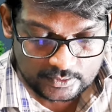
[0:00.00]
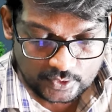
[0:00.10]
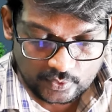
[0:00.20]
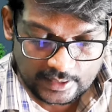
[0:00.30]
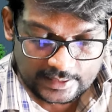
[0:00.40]

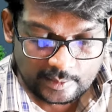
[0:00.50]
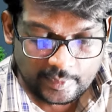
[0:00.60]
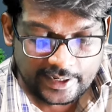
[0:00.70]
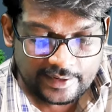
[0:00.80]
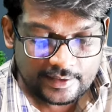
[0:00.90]
ஸோ உங்களுக்கு இந்த
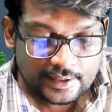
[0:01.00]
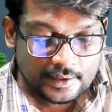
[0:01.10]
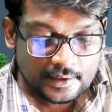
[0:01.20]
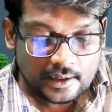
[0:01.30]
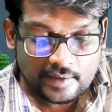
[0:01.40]
மாதிரி
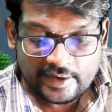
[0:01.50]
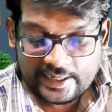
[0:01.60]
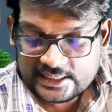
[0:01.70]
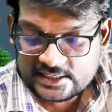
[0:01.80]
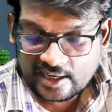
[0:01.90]

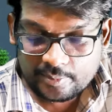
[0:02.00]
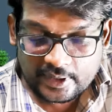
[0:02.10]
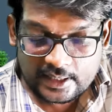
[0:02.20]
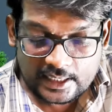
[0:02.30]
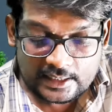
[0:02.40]
வண்டி ஸ்டார்ட்
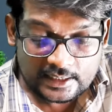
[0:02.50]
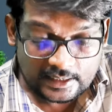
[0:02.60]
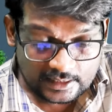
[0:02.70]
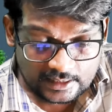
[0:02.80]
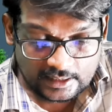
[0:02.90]
பண்ணதுலேருந்து
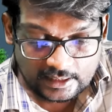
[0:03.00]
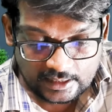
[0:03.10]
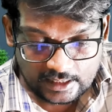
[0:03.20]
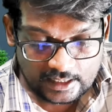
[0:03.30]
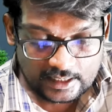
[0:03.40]

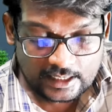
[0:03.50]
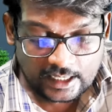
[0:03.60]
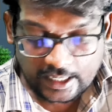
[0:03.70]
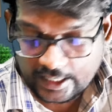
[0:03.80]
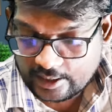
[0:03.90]

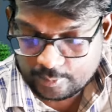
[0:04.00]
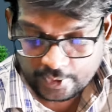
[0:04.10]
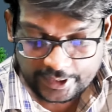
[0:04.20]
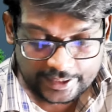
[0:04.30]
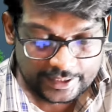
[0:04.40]
எங்கெங்கே
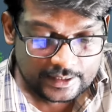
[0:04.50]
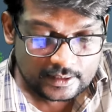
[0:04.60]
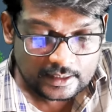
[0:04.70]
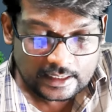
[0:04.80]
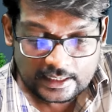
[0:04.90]
போயிருக்கு
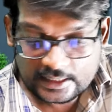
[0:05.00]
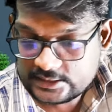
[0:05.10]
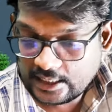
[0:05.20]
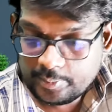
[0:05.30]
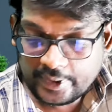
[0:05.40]
எங்கெங்கே
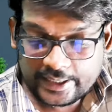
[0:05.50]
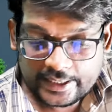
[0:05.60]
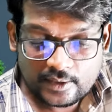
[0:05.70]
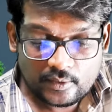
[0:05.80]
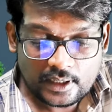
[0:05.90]
ஸ்டாப்
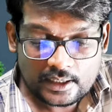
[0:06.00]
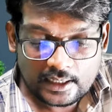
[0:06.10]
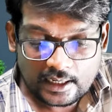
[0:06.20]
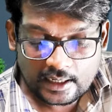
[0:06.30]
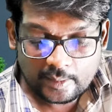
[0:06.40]
ஆகிருக்கு எவ்வளோ நேரம்
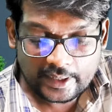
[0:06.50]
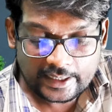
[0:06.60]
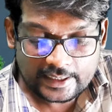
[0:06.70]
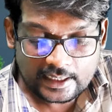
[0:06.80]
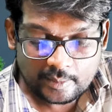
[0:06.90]
நின்றுருக்கு
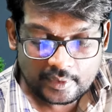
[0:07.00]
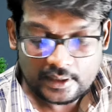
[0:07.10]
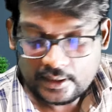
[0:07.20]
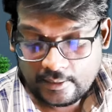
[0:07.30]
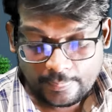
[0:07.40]
அப்படின்னு டீட்டெயில் நம்ம
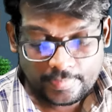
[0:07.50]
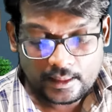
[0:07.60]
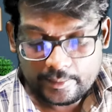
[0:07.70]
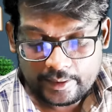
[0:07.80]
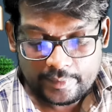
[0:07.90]

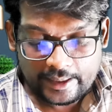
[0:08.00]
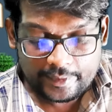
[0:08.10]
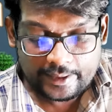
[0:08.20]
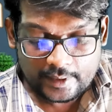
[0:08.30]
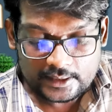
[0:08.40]
இப்படி ப்ளே
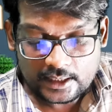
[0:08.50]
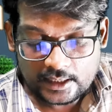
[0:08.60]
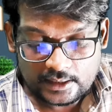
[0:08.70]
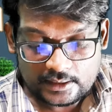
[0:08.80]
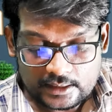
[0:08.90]
பண்ணி
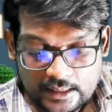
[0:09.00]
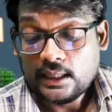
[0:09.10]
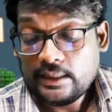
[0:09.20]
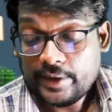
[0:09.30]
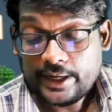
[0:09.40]
பார்த்துக்கலாம்
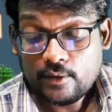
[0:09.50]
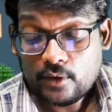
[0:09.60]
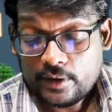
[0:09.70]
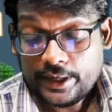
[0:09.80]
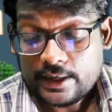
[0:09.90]
அதே மாதிரி
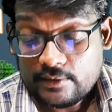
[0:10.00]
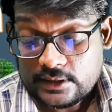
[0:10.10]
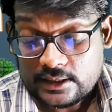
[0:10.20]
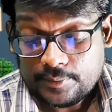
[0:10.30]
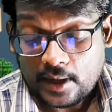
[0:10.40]
எவ்வளோ நேரம்
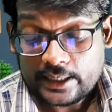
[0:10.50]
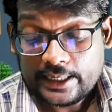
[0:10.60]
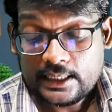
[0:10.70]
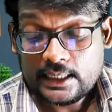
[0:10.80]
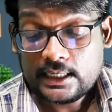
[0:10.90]
வந்துட்டு
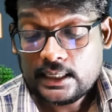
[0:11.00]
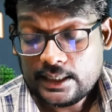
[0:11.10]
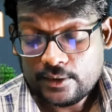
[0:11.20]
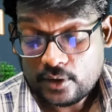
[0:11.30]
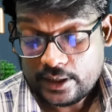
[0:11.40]
பார்க்கிங்கில் இருக்குது
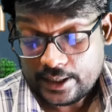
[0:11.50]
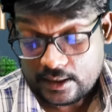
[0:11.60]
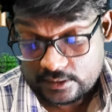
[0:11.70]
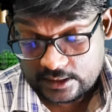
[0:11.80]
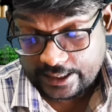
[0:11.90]
எவ்வளோ
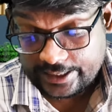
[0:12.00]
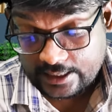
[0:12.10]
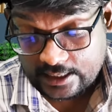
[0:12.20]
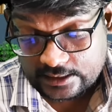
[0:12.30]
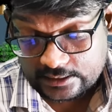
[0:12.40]
நேரம் வந்து
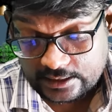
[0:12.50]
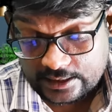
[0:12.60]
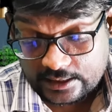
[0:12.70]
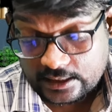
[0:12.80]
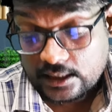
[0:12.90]
ஐடியில்
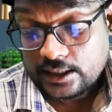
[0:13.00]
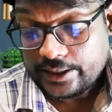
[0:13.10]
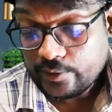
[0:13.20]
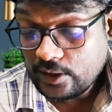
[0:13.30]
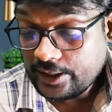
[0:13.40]
இருந்திருக்கு
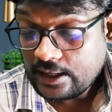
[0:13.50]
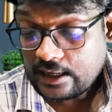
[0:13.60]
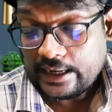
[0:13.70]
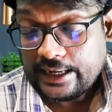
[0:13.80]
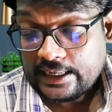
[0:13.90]
எவ்வளோ நேரம்
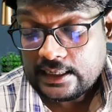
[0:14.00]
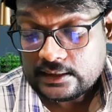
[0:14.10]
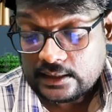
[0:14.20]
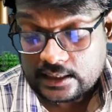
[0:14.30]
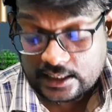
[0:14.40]
ரன்னிங்கில்
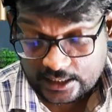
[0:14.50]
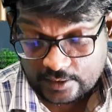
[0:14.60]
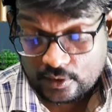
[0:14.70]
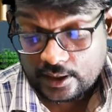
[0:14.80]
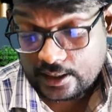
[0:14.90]
இருந்திருக்கு
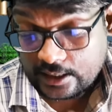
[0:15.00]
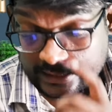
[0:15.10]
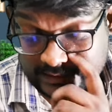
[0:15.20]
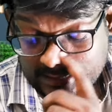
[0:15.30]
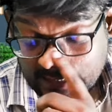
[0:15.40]
எவ்வளோ நேரம்
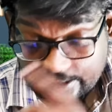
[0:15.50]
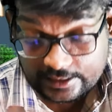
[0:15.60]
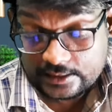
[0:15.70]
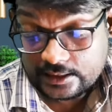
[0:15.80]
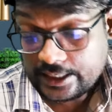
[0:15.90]
இன்ஜின்
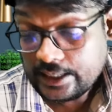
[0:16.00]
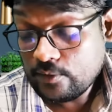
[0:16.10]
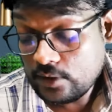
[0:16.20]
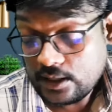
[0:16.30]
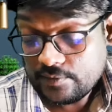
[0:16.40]
ரன்னிங்கில் இருந்திருக்கு
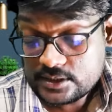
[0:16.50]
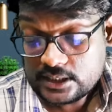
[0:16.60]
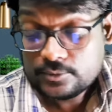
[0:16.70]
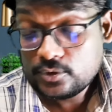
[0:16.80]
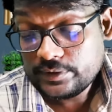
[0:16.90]
எவ்வளோ
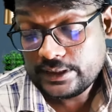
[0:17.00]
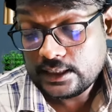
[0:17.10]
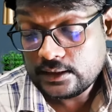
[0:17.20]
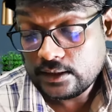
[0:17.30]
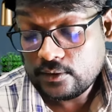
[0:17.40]
ஹவர்ஸில்
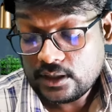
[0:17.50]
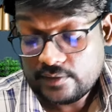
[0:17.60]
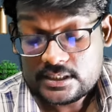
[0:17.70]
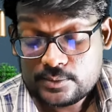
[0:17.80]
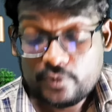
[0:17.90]
மூவிங்கில் எவ்வளோ
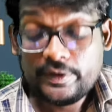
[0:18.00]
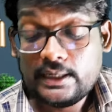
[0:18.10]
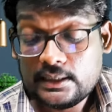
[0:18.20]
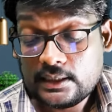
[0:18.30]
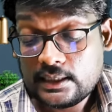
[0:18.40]
ஹவர்ஸ்
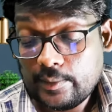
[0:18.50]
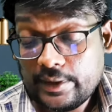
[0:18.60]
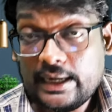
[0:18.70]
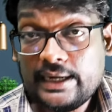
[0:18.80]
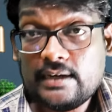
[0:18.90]
மூவிங்கில் இருந்திருக்கு
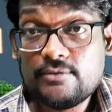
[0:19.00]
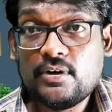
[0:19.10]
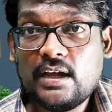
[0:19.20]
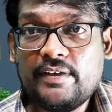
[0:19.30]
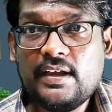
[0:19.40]
அப்படிங்கிற டீட்டெயில்
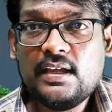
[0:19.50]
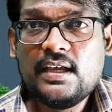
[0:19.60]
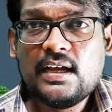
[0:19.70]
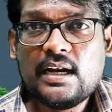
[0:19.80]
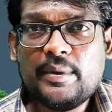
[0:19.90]
ஃபுல்லாகவே
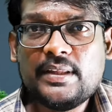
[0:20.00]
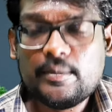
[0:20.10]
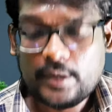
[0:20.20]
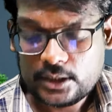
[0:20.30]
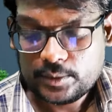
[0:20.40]
நம்ம
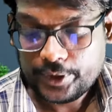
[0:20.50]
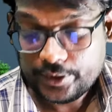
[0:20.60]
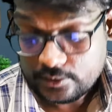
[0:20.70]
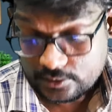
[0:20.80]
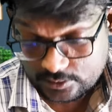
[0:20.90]
இதில் பார்த்துக்க
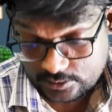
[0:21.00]
முடியும்